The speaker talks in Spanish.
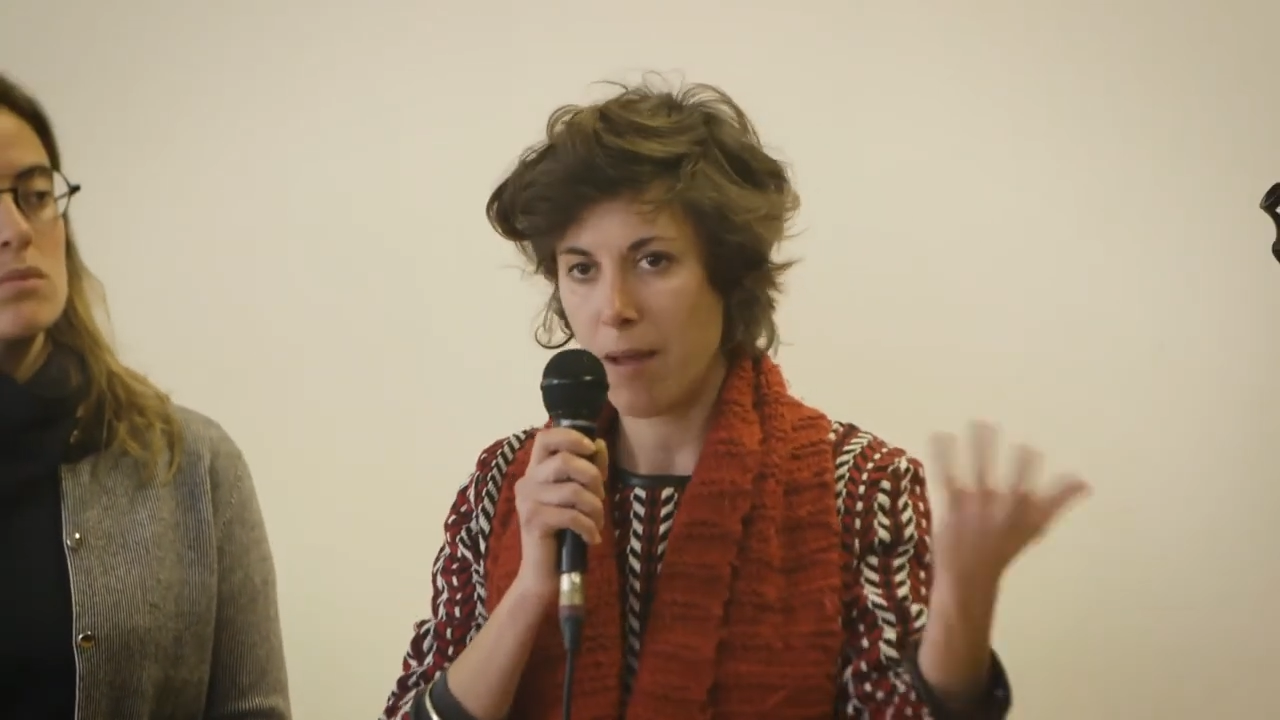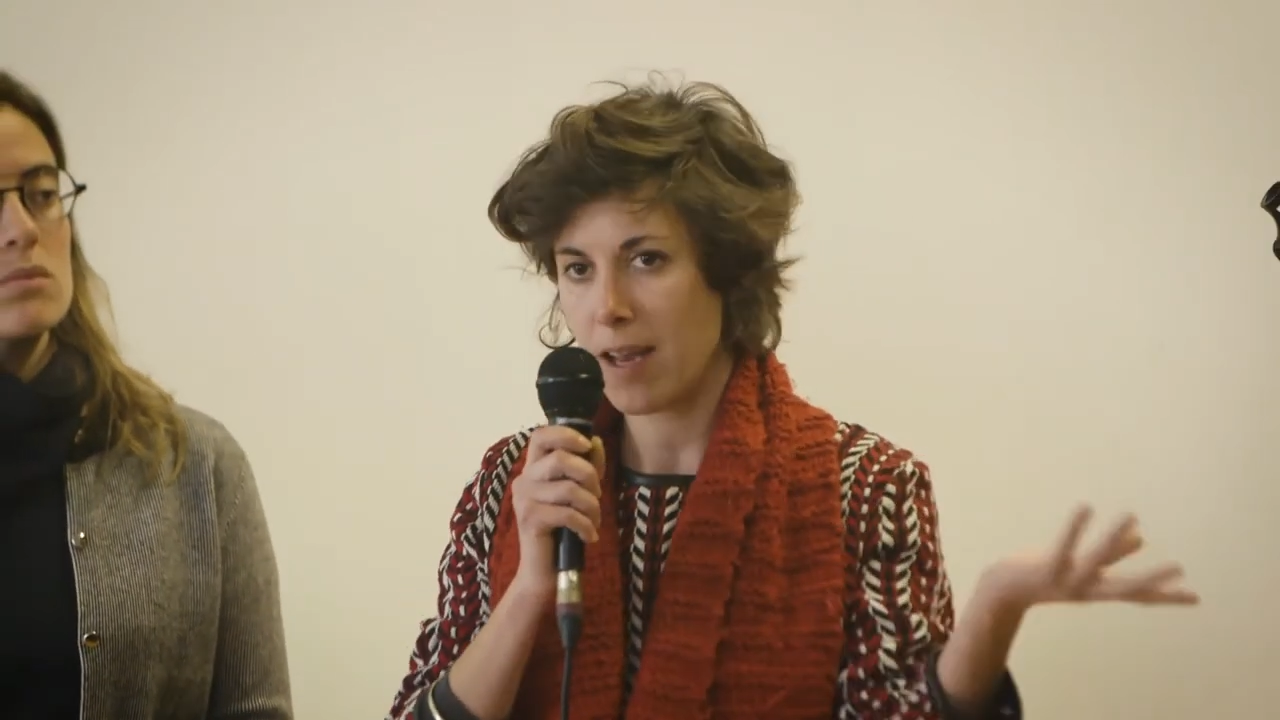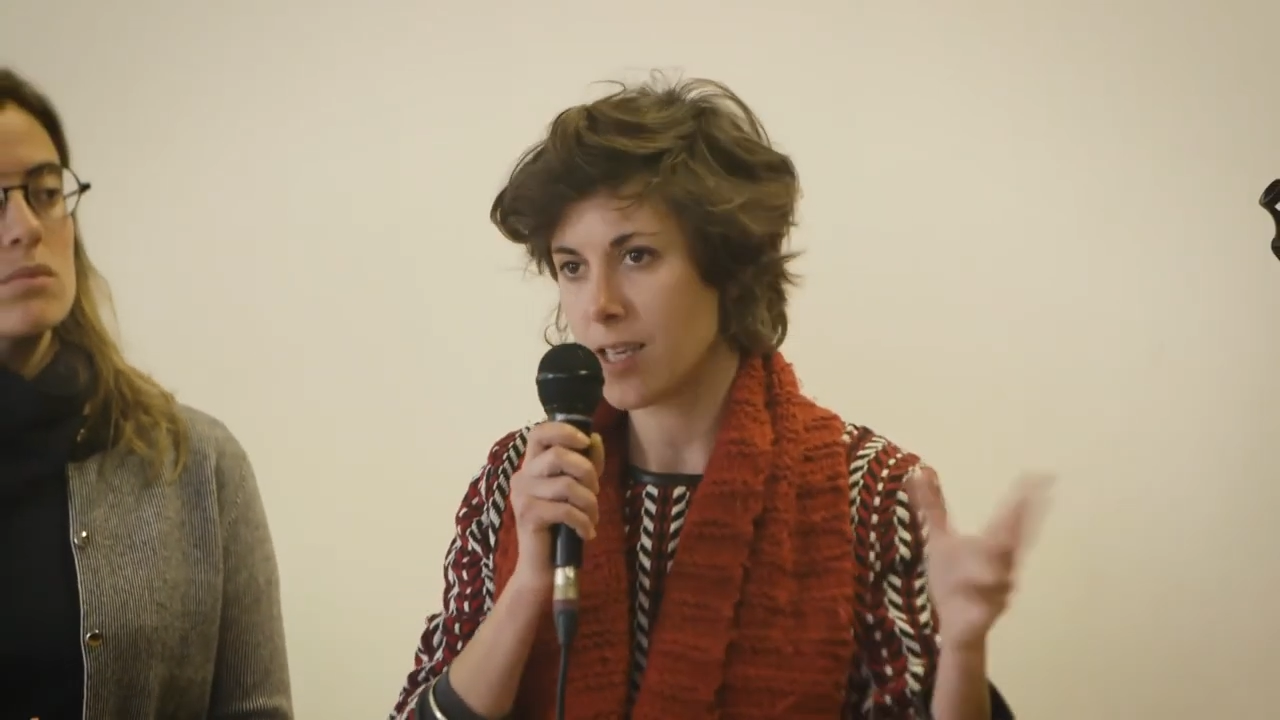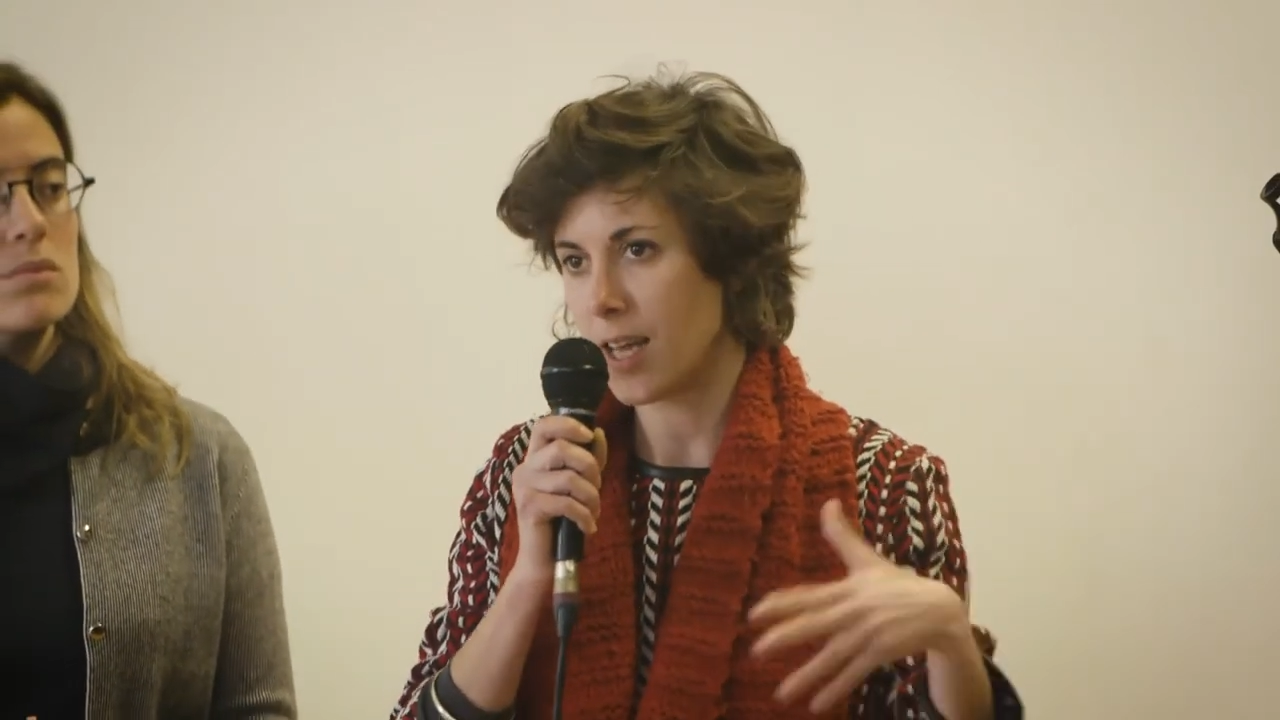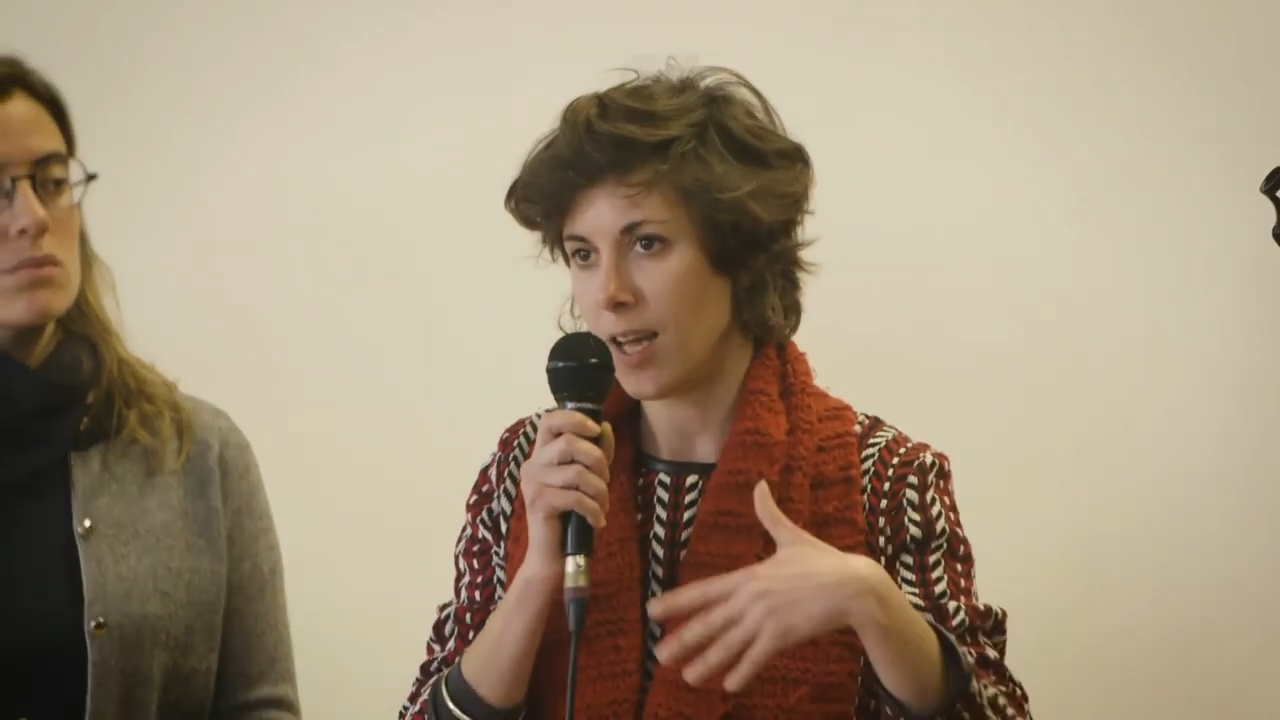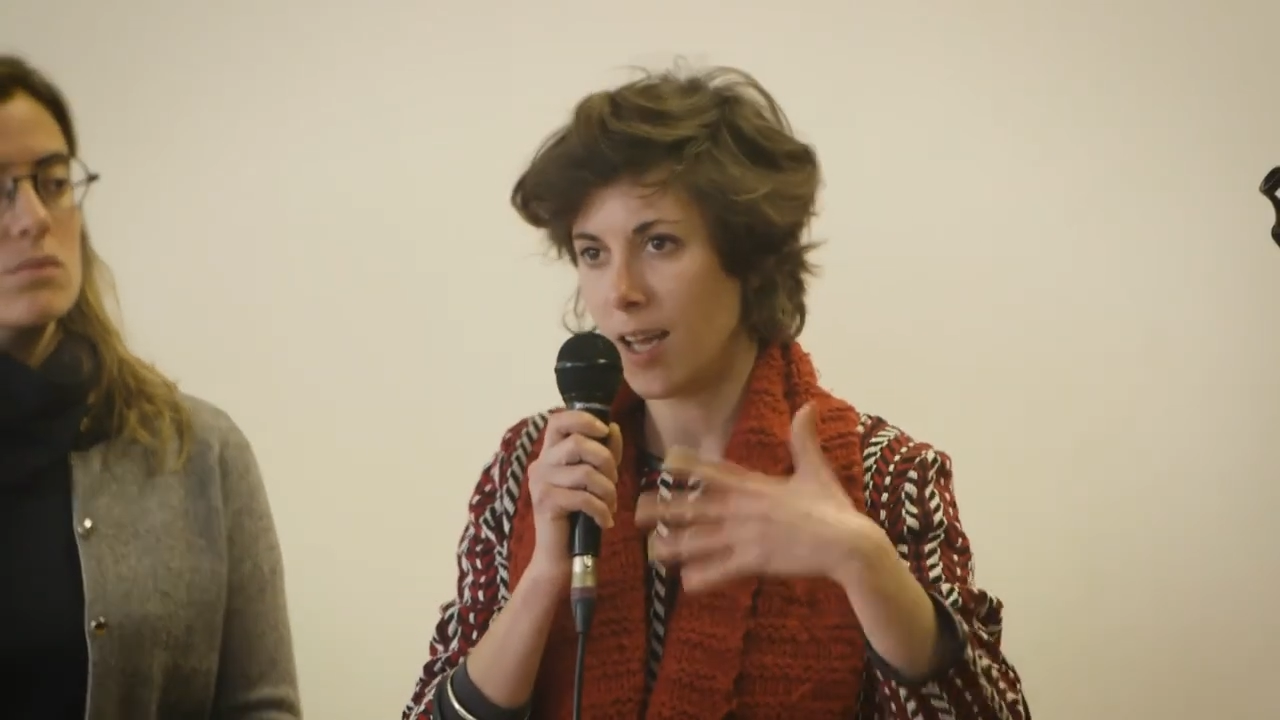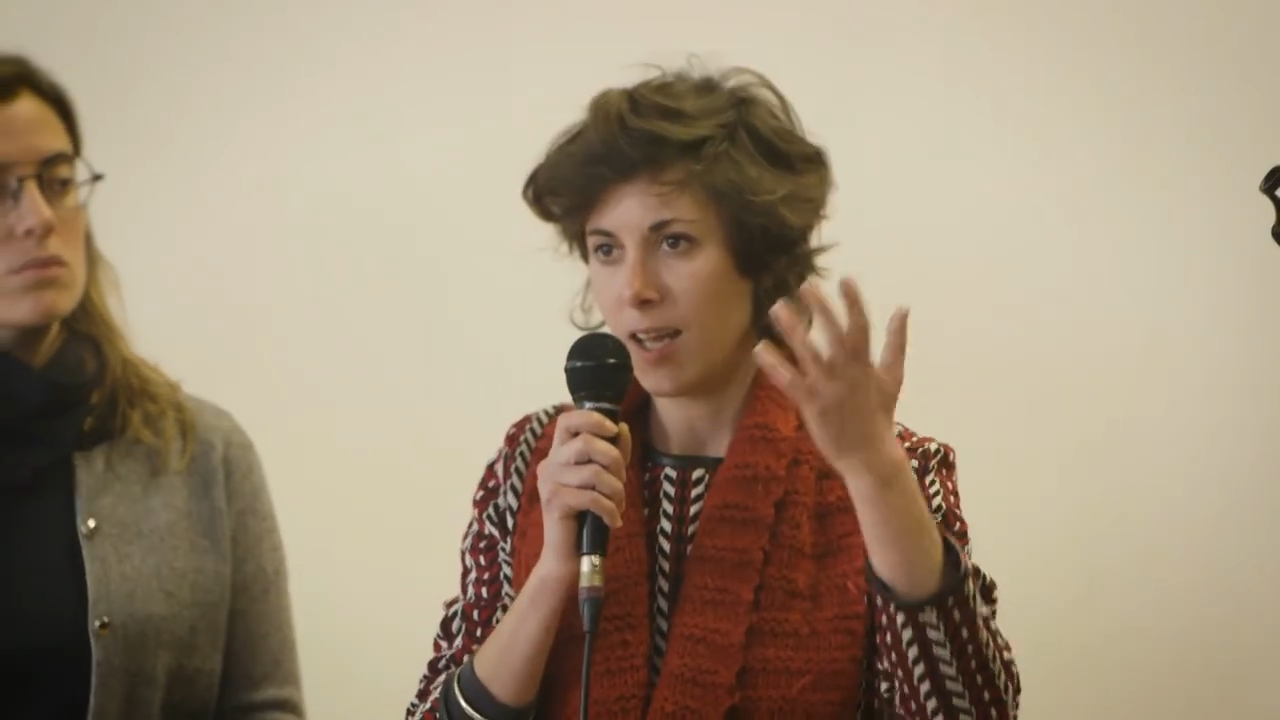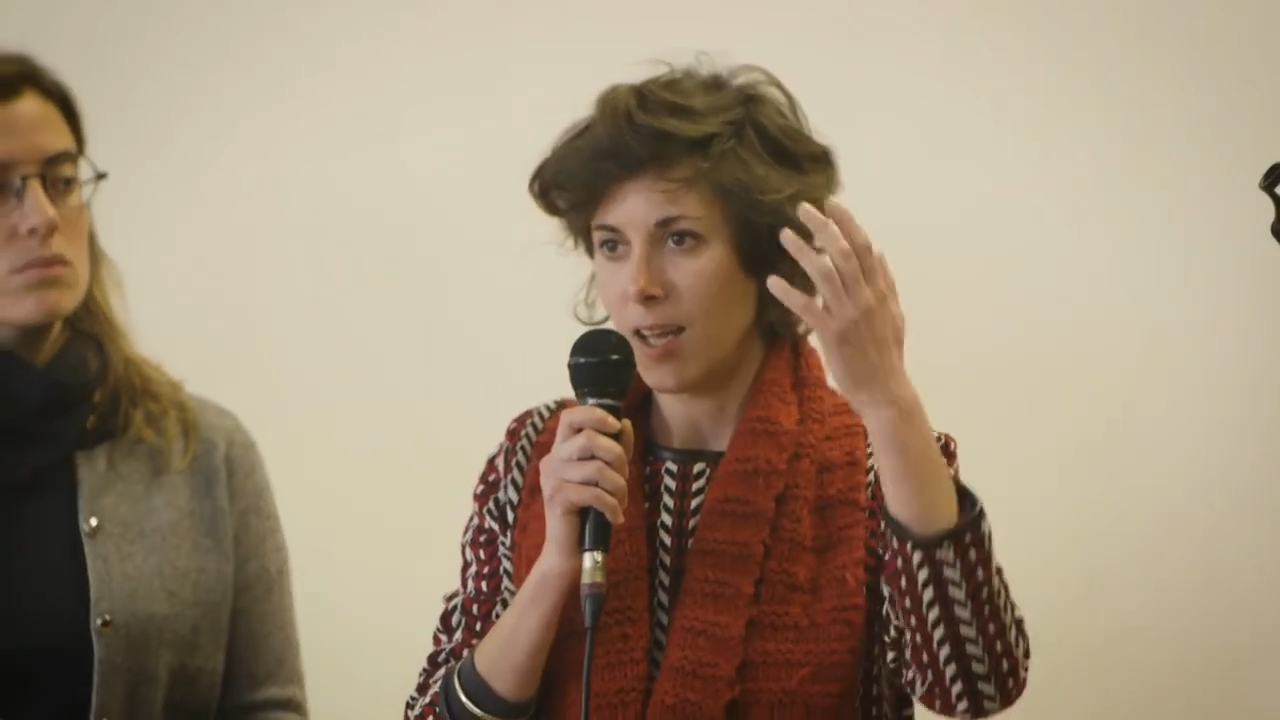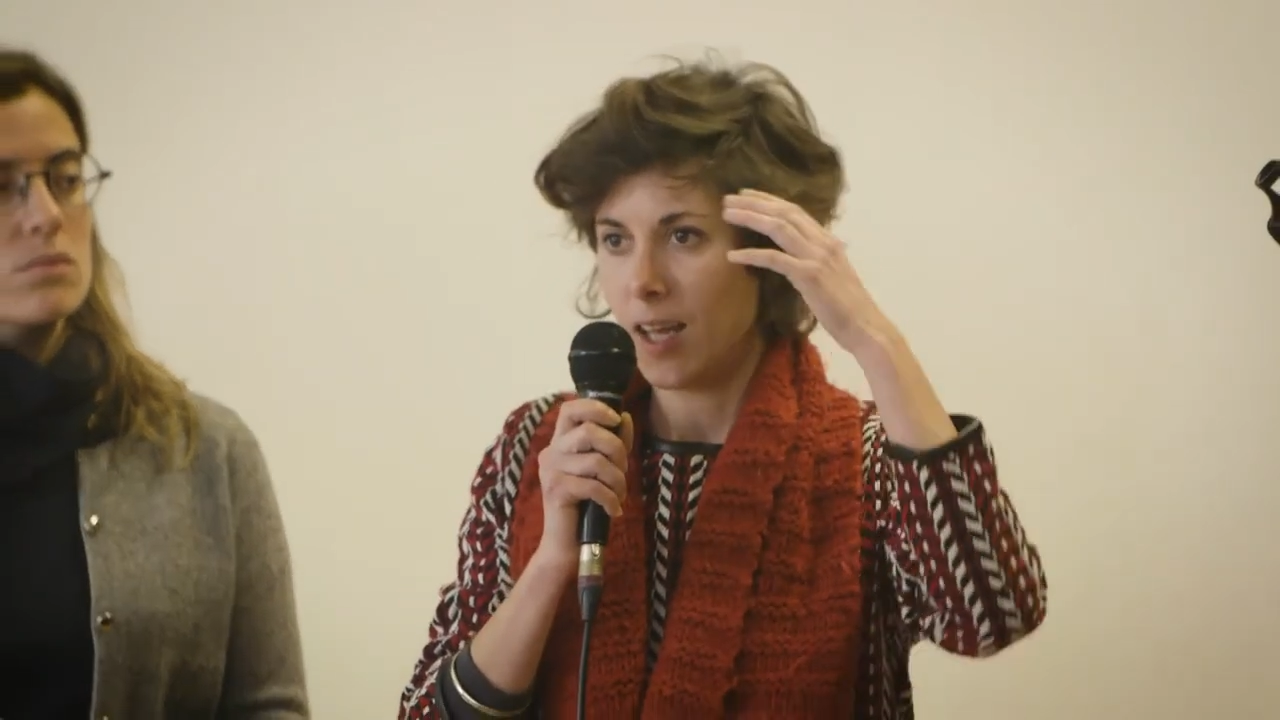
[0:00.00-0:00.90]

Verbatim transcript: mesa